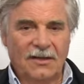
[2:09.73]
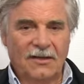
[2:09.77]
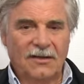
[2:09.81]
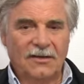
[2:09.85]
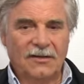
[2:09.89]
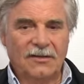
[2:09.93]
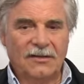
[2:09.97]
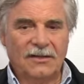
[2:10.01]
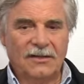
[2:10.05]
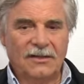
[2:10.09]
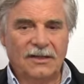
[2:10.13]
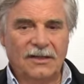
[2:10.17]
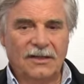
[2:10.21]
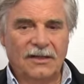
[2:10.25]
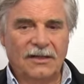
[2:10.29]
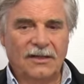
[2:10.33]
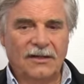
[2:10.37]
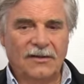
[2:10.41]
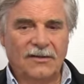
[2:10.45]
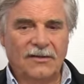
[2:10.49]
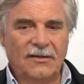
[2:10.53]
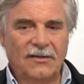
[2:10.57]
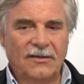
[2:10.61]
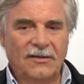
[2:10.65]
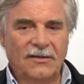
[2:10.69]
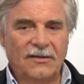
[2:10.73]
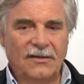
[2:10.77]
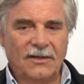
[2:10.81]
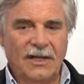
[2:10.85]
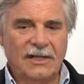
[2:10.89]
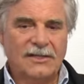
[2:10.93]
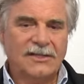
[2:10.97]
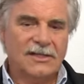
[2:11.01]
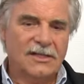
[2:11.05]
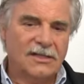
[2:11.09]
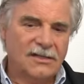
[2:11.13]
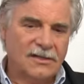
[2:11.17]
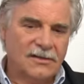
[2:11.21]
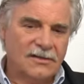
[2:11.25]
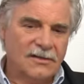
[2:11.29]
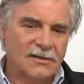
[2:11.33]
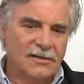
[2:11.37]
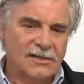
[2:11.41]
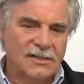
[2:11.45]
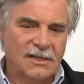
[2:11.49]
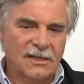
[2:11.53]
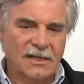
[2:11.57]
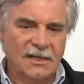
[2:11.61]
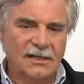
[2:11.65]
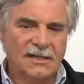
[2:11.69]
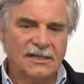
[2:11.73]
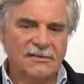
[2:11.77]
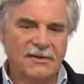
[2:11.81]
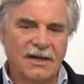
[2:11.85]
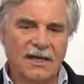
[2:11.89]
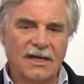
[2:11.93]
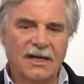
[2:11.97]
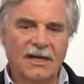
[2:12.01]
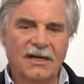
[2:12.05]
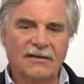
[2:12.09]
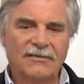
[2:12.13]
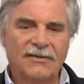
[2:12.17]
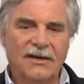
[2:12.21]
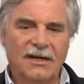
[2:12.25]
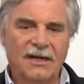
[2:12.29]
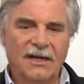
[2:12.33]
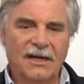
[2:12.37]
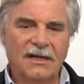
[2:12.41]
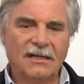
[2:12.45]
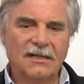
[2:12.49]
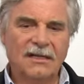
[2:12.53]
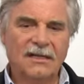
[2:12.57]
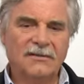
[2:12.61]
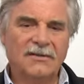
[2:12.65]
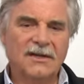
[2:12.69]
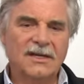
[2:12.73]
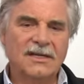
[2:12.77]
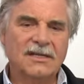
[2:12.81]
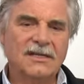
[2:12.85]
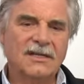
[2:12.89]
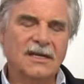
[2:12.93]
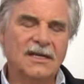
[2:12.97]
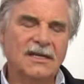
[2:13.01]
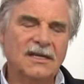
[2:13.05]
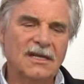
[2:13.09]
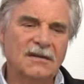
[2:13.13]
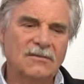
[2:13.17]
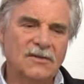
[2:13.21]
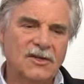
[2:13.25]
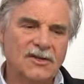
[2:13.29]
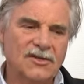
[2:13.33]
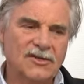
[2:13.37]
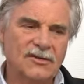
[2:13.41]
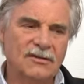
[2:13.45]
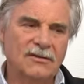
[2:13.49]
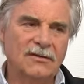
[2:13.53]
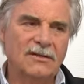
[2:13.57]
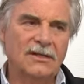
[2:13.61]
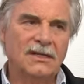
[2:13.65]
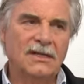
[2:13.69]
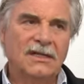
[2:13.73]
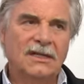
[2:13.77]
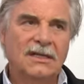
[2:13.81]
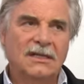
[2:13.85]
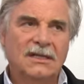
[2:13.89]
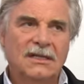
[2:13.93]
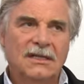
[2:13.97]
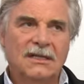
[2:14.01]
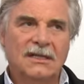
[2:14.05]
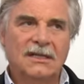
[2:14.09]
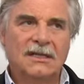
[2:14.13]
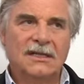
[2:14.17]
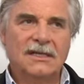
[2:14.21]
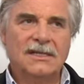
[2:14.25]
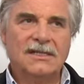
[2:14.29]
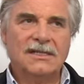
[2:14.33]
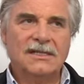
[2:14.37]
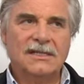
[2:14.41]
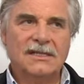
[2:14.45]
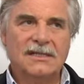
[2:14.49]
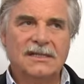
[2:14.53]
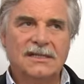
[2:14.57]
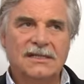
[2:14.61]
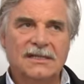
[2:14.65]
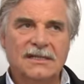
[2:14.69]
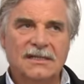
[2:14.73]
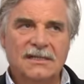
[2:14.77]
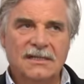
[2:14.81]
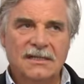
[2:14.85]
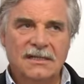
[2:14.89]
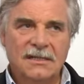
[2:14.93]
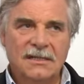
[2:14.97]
Und äh, jetzt sind Gott sei Dank zwei Jahre vergangen, aber ich erinnere mich schon, dass es